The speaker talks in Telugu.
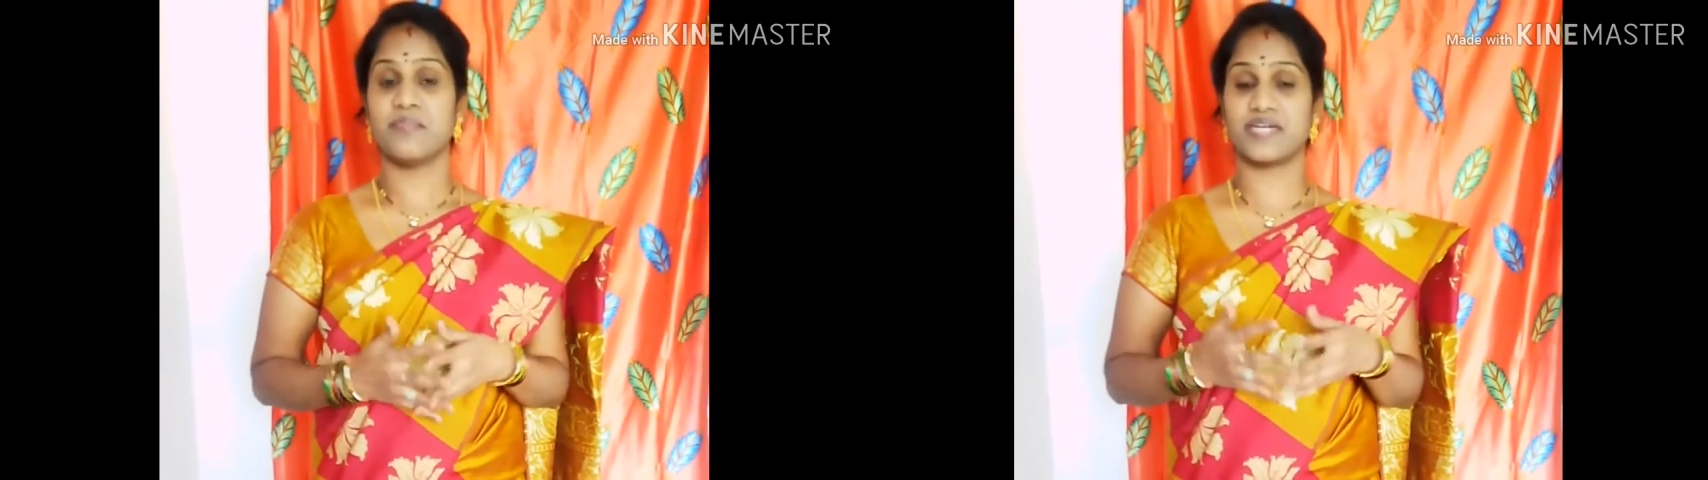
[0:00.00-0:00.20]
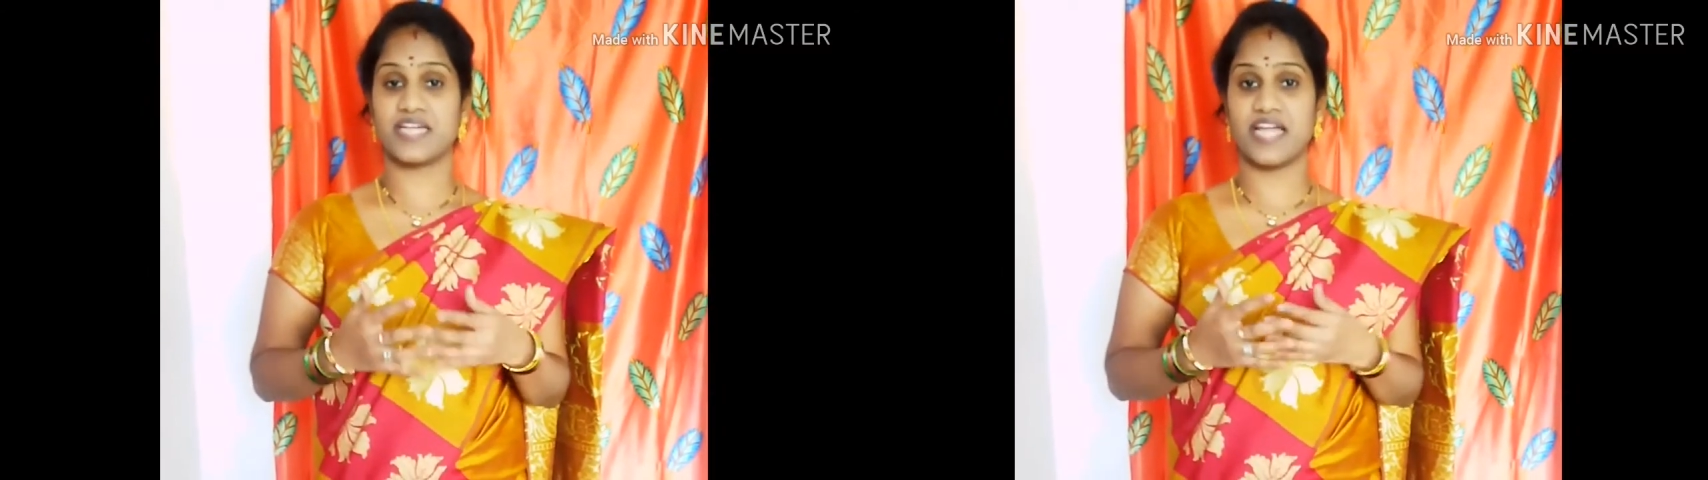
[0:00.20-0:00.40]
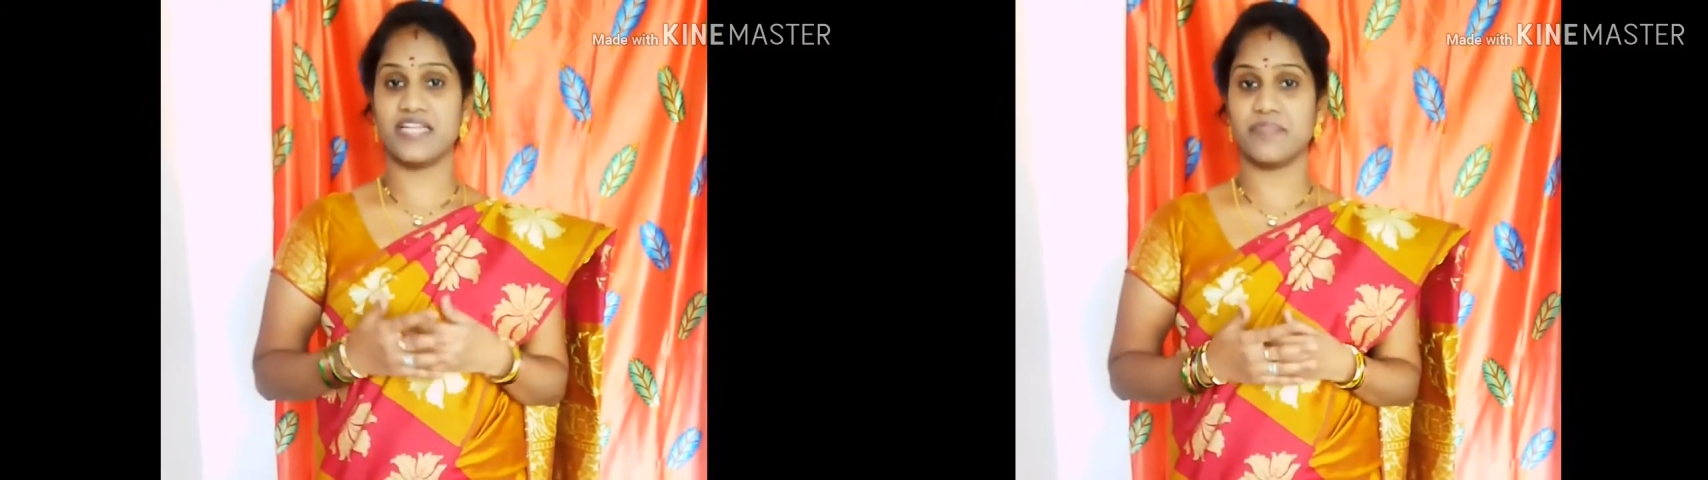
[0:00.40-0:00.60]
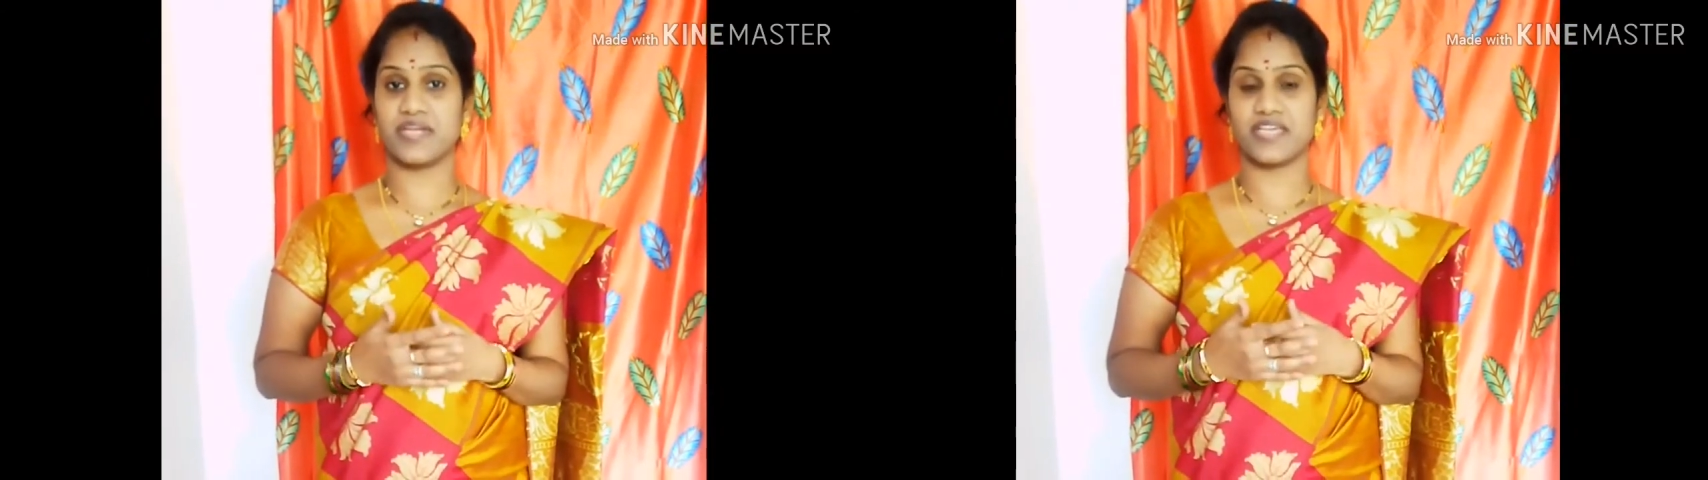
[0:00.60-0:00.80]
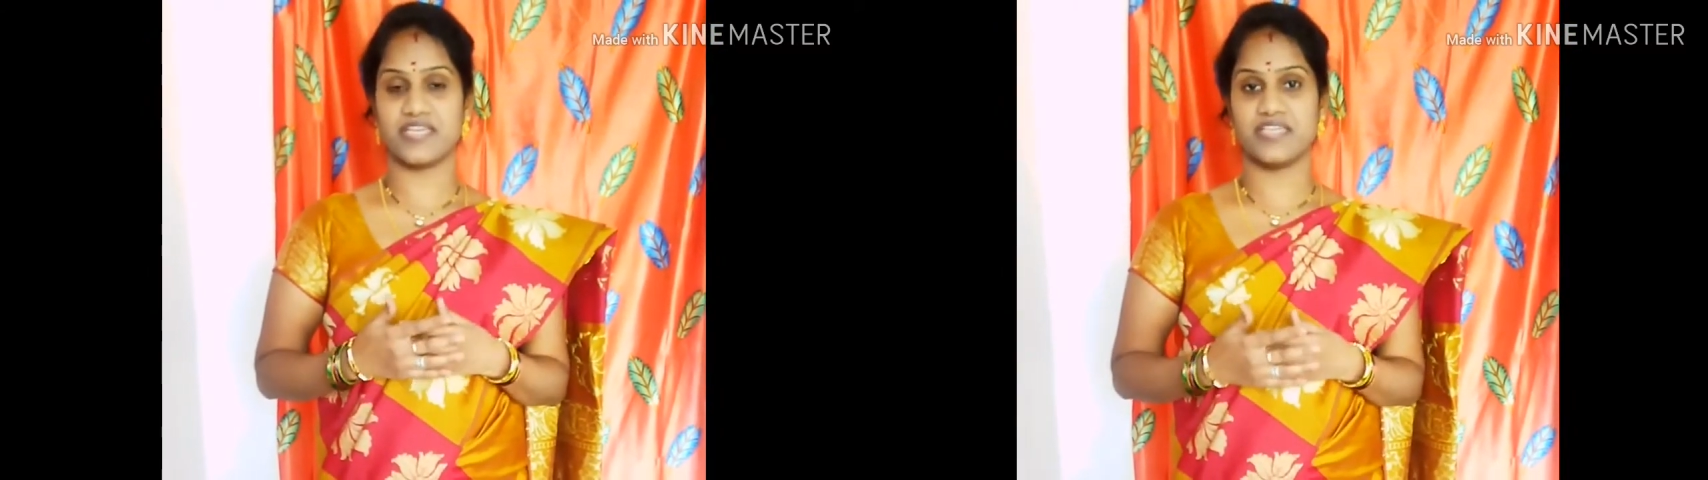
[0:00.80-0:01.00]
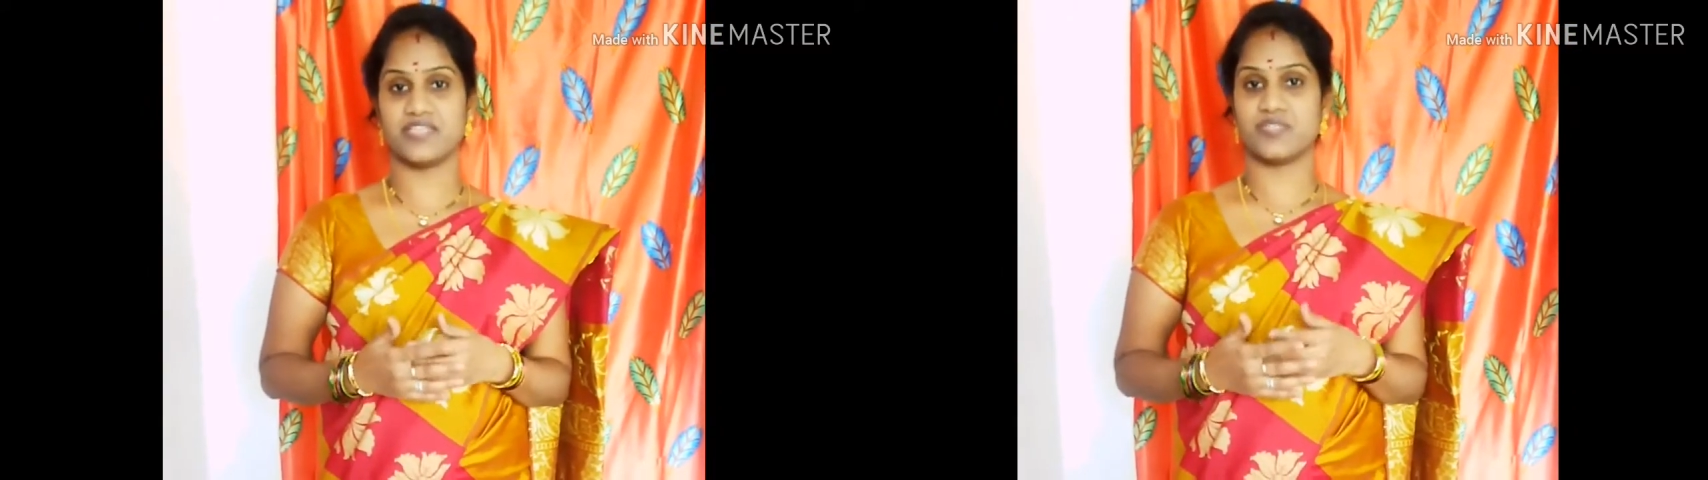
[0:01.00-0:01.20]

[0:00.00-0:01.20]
బట్ కానీ మనకి